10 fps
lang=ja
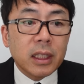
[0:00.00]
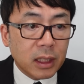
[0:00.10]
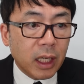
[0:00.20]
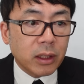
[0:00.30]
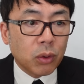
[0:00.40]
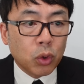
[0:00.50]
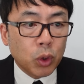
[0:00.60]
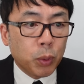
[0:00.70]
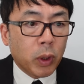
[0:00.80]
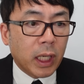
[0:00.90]
ですね、その
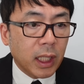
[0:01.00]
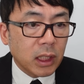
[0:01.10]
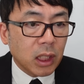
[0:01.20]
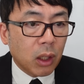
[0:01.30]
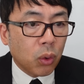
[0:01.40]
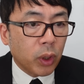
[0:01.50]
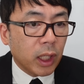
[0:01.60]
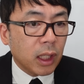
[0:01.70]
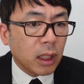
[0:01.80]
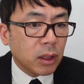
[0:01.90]
ドニプロ川東岸攻
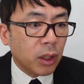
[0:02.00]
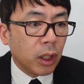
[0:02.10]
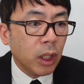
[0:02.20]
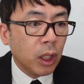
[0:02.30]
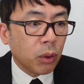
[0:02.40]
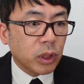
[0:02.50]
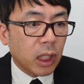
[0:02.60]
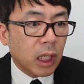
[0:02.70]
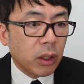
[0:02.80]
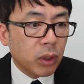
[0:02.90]
撃に関する
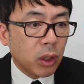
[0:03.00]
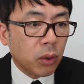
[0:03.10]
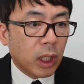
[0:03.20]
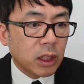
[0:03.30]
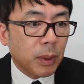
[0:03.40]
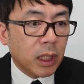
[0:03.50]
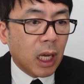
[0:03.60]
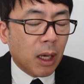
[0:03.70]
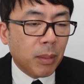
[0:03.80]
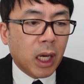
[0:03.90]
ロシア側の議論を始め
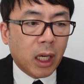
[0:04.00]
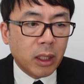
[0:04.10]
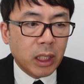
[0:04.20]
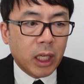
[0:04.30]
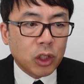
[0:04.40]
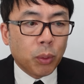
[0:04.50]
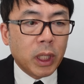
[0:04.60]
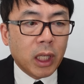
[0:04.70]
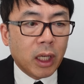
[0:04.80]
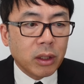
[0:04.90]
た、まあ、えー、著
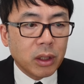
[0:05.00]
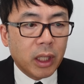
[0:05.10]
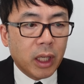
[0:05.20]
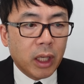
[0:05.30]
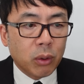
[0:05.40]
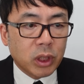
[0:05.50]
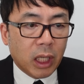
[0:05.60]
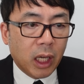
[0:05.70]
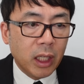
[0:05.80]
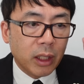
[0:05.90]
名な、えー、
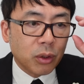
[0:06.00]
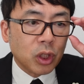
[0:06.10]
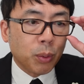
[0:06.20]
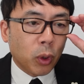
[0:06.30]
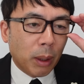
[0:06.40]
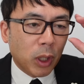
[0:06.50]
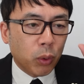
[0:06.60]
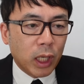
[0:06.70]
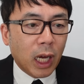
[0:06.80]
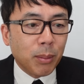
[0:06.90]
ロシア、軍事ブロガー、まあ
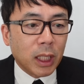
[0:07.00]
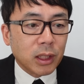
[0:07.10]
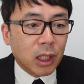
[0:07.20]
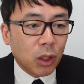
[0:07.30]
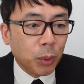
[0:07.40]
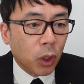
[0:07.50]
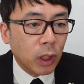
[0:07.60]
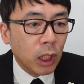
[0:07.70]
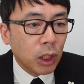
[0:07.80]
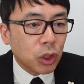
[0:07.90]
これライバーですけれど
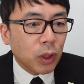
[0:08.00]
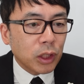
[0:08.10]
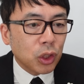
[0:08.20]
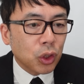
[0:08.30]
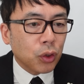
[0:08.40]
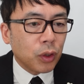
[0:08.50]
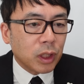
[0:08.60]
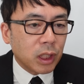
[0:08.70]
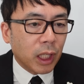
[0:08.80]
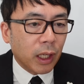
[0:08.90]
も、10月19
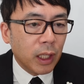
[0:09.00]
日、